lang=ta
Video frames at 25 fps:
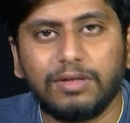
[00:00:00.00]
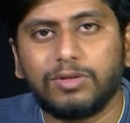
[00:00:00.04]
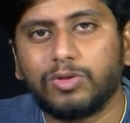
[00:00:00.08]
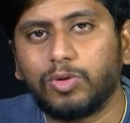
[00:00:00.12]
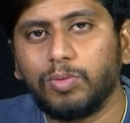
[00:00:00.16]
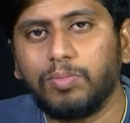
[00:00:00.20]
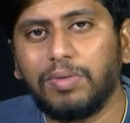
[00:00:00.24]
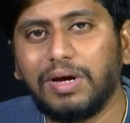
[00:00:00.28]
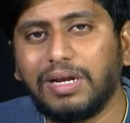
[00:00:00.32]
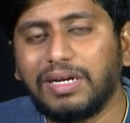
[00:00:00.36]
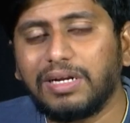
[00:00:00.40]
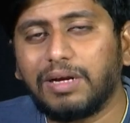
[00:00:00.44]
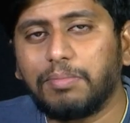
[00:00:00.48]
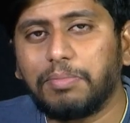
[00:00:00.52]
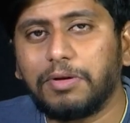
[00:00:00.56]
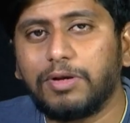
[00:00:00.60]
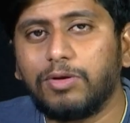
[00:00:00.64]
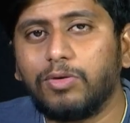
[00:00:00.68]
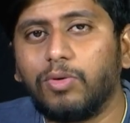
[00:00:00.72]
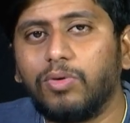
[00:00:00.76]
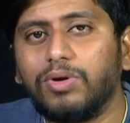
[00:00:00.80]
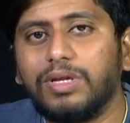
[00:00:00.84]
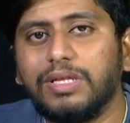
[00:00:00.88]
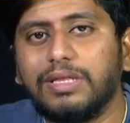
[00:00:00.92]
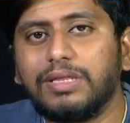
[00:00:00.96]
சும்மா இருக்கப்போ
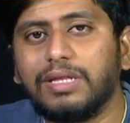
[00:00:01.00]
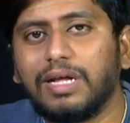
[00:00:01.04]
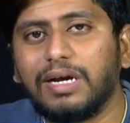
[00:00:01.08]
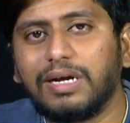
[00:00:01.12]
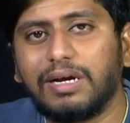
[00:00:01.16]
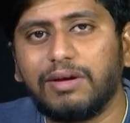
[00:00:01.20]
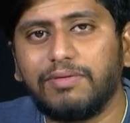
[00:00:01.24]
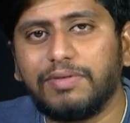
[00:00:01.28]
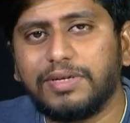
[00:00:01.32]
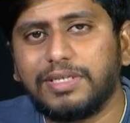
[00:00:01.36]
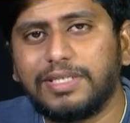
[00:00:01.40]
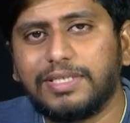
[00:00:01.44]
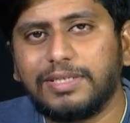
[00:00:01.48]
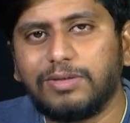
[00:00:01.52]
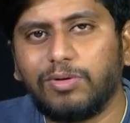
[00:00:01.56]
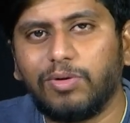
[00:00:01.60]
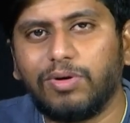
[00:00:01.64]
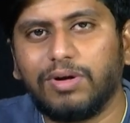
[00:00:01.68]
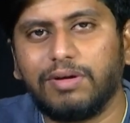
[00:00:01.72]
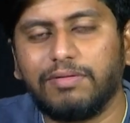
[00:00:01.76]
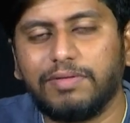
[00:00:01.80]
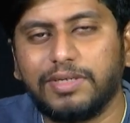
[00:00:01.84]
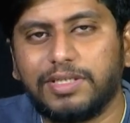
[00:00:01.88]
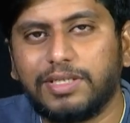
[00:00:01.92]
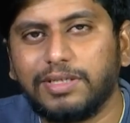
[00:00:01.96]
லோன் இந்தாங்க
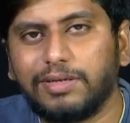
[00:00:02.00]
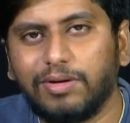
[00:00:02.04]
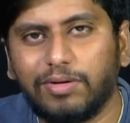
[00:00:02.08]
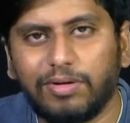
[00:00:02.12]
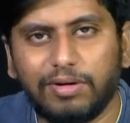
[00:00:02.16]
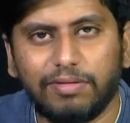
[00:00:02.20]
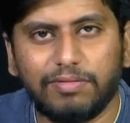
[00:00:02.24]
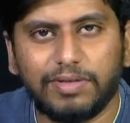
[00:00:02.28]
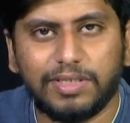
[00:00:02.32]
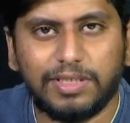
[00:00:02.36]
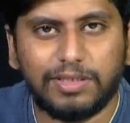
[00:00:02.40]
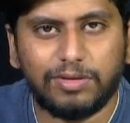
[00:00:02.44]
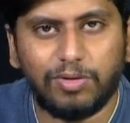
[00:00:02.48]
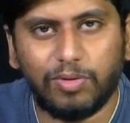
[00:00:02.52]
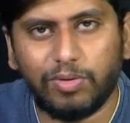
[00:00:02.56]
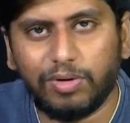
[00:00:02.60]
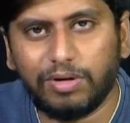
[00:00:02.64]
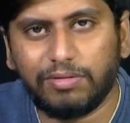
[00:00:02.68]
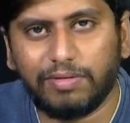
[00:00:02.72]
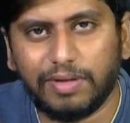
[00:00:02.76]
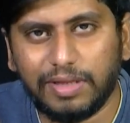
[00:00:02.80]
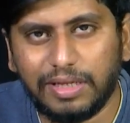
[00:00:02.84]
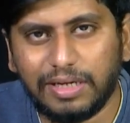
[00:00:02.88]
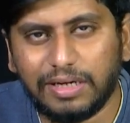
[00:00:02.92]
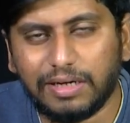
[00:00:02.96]
வச்சுக்கோங்க வச்சுக்கோங்க
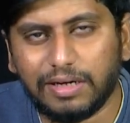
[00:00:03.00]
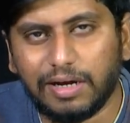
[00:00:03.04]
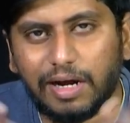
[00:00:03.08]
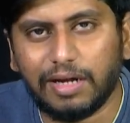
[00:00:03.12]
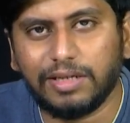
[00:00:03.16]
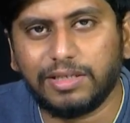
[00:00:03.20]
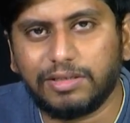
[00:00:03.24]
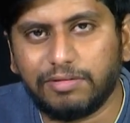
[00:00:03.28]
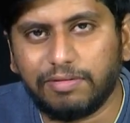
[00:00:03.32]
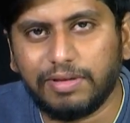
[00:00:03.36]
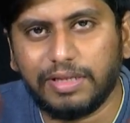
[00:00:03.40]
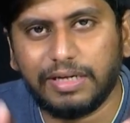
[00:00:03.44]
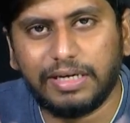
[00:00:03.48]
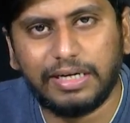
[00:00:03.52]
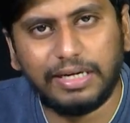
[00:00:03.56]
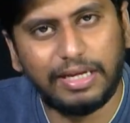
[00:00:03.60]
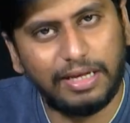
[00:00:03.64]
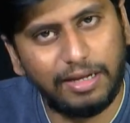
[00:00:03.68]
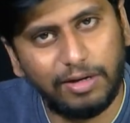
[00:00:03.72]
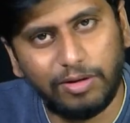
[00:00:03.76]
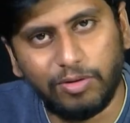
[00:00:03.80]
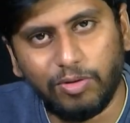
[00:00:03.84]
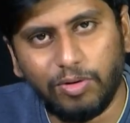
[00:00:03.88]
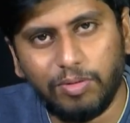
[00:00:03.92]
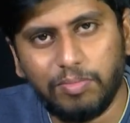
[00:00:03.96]
வச்சுக்கோங்கன்னு வந்து கால்ஸ் வந்துக்கிட்டே
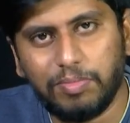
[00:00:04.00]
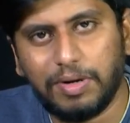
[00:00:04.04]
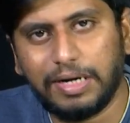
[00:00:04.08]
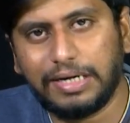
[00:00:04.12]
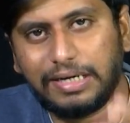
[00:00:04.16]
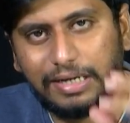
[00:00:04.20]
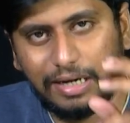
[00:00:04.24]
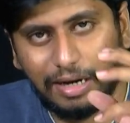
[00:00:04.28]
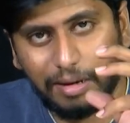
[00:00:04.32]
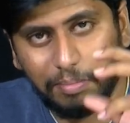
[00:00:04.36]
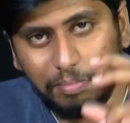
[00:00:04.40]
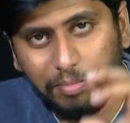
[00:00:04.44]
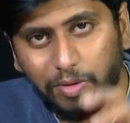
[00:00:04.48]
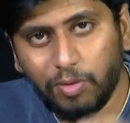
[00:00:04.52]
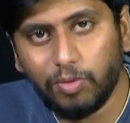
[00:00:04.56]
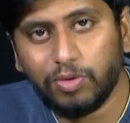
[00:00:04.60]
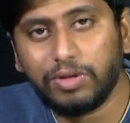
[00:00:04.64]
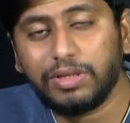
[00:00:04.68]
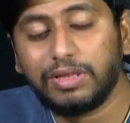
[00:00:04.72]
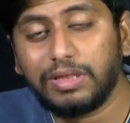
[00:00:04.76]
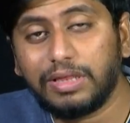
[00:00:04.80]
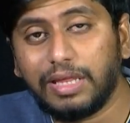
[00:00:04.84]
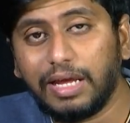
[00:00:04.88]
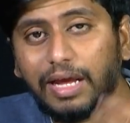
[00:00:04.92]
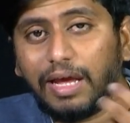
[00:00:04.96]
இருக்கும் பட் நம்ம ஒரு
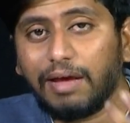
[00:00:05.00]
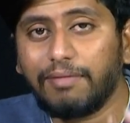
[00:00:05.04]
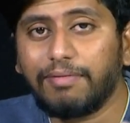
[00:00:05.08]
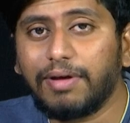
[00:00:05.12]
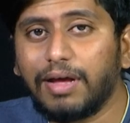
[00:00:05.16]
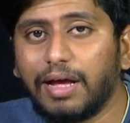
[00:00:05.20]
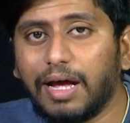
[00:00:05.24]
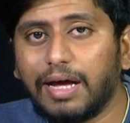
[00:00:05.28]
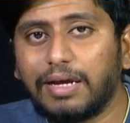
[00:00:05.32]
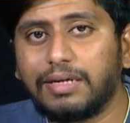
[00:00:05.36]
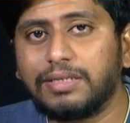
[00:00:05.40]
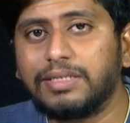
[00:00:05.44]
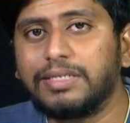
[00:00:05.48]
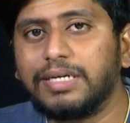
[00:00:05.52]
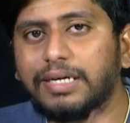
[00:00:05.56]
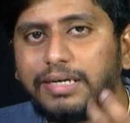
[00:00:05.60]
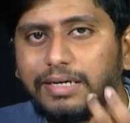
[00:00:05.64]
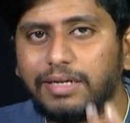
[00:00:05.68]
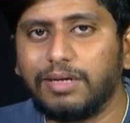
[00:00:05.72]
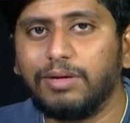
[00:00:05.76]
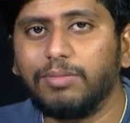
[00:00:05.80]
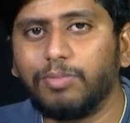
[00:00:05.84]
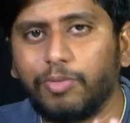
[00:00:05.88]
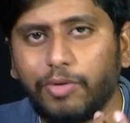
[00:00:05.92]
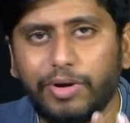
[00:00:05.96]
தேவை
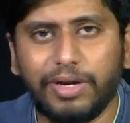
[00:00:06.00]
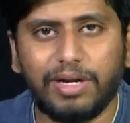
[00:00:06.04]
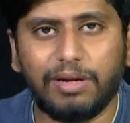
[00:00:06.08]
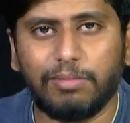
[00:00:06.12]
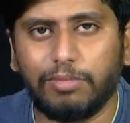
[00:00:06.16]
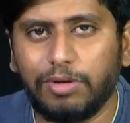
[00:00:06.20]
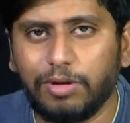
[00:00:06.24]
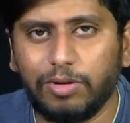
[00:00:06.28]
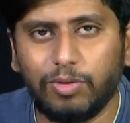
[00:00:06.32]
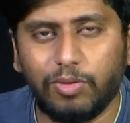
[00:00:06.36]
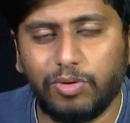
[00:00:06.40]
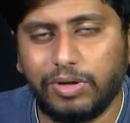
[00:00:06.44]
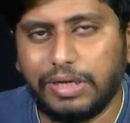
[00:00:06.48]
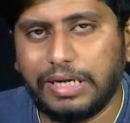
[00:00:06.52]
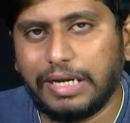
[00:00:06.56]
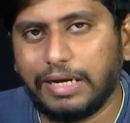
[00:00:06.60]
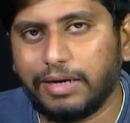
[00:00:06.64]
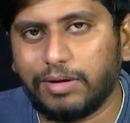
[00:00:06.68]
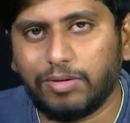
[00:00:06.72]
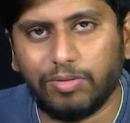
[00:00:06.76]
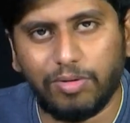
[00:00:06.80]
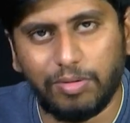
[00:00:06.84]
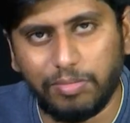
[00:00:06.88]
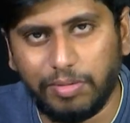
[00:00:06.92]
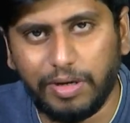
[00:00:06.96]
அர்ஜென்ட்டுன்னு போய் நம்ம லோன்
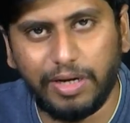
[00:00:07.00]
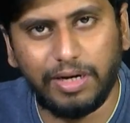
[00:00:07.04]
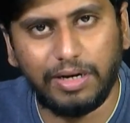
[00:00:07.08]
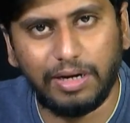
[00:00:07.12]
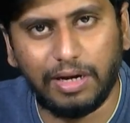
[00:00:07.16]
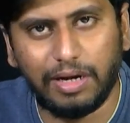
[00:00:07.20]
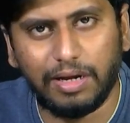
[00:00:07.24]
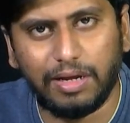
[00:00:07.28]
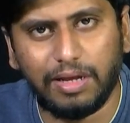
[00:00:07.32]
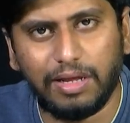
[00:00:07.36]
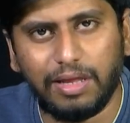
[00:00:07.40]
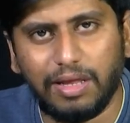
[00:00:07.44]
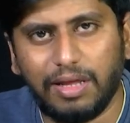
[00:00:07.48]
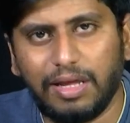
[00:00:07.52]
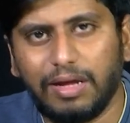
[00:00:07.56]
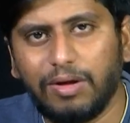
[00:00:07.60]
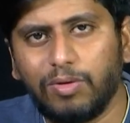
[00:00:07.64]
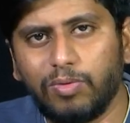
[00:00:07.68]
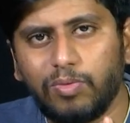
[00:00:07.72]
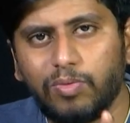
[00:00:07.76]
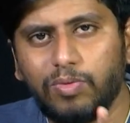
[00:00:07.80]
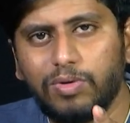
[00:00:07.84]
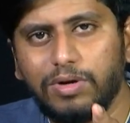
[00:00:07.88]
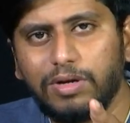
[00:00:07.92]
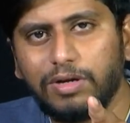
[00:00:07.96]
கேட்டோம் அப்படின்னா
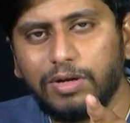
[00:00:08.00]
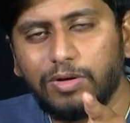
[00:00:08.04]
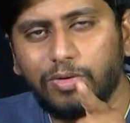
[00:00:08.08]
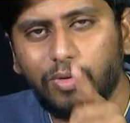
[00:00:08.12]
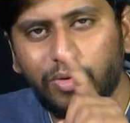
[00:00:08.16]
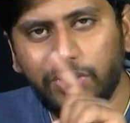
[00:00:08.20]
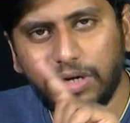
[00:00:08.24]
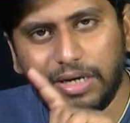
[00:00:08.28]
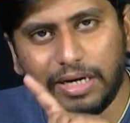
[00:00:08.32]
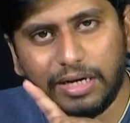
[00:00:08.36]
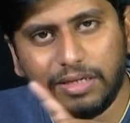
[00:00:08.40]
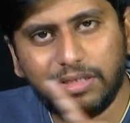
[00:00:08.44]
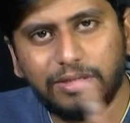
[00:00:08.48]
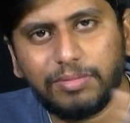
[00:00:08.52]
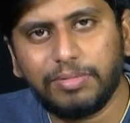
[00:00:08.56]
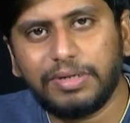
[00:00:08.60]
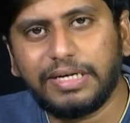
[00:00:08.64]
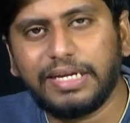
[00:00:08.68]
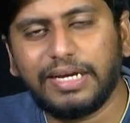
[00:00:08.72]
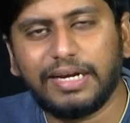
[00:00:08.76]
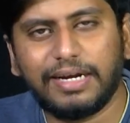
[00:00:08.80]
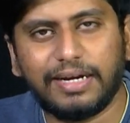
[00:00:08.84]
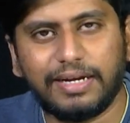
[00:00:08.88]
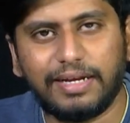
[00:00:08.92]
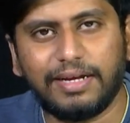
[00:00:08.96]
உங்களுக்கு லோன்
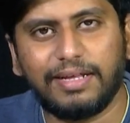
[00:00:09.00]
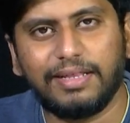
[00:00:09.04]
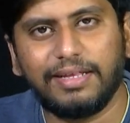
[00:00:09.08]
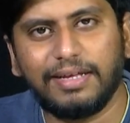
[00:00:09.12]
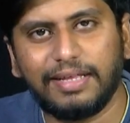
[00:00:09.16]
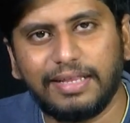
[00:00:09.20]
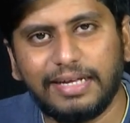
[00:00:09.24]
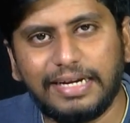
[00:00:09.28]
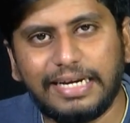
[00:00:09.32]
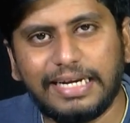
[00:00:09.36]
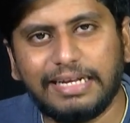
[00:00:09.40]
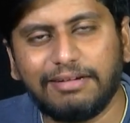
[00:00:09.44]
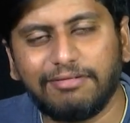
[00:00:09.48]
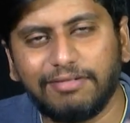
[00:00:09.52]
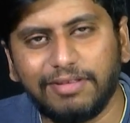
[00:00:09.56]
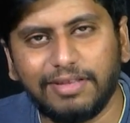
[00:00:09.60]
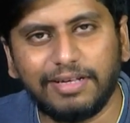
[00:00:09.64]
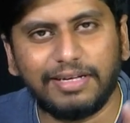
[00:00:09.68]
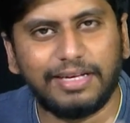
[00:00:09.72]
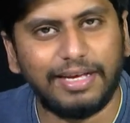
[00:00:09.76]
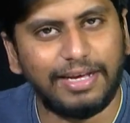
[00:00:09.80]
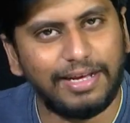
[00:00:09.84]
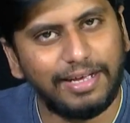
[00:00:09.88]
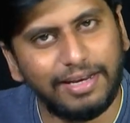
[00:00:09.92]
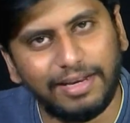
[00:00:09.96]
எலிஜிபிலிட்டியே கிடையாது எதுக்கு நீங்கள் வந்து
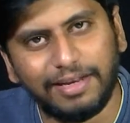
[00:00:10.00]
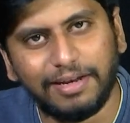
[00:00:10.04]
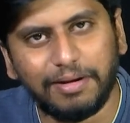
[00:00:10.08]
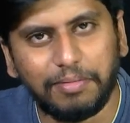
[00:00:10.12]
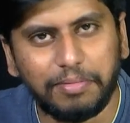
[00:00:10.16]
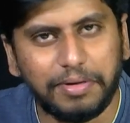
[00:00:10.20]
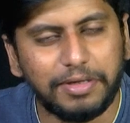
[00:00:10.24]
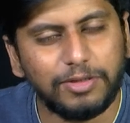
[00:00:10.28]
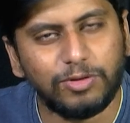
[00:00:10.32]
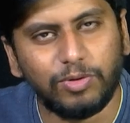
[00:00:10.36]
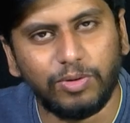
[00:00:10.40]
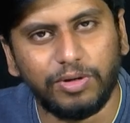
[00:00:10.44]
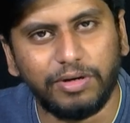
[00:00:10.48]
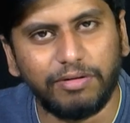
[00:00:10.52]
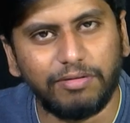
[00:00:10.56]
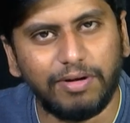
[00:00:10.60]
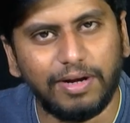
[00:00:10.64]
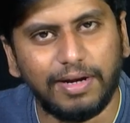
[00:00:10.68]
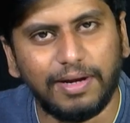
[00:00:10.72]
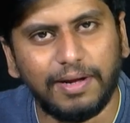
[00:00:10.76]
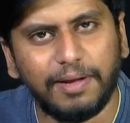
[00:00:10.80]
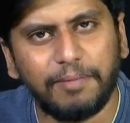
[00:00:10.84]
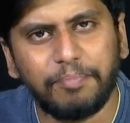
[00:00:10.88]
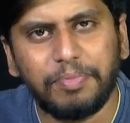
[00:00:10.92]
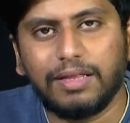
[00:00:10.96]
கேட்குறீங்க அப்படின்னு
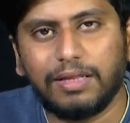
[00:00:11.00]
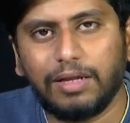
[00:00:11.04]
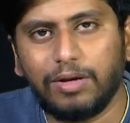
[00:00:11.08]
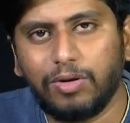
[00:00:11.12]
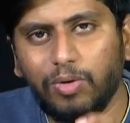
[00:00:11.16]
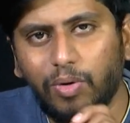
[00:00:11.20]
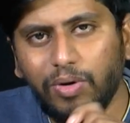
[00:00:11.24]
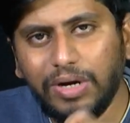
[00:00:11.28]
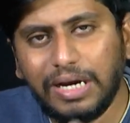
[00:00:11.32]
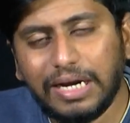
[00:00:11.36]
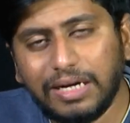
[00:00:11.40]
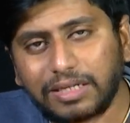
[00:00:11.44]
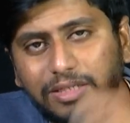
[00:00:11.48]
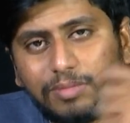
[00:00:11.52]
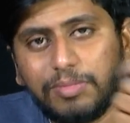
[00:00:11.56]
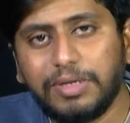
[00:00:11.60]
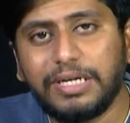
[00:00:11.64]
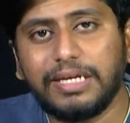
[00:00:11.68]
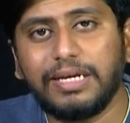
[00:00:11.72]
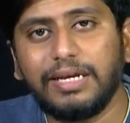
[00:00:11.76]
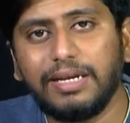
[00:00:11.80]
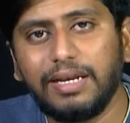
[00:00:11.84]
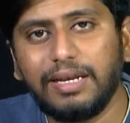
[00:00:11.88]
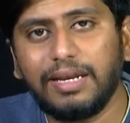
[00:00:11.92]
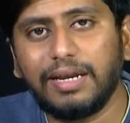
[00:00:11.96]
சொல்லிடுவாங்க இந்த லோன்
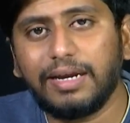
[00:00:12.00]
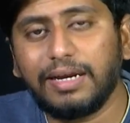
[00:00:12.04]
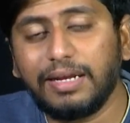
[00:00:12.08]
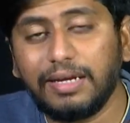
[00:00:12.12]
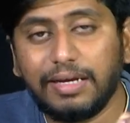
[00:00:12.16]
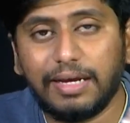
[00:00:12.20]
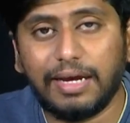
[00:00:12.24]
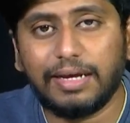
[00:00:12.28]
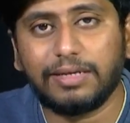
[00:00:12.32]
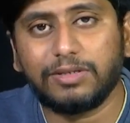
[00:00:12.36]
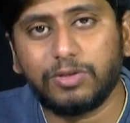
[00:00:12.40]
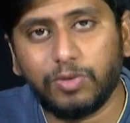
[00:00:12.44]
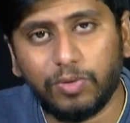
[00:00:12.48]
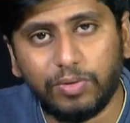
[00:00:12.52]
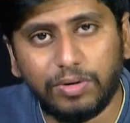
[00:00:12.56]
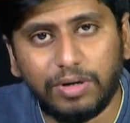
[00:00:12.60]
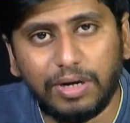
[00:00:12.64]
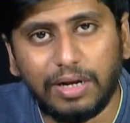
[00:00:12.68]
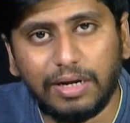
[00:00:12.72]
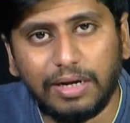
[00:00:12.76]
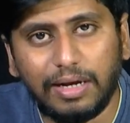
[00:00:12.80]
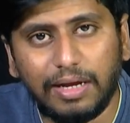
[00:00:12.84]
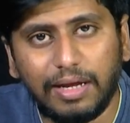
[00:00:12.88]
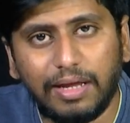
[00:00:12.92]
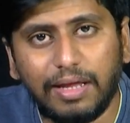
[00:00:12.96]
எலிஜிபிலிட்டி இல்லைன்னு ஏன்
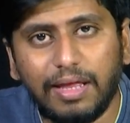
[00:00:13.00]
சொல்கிறாங்க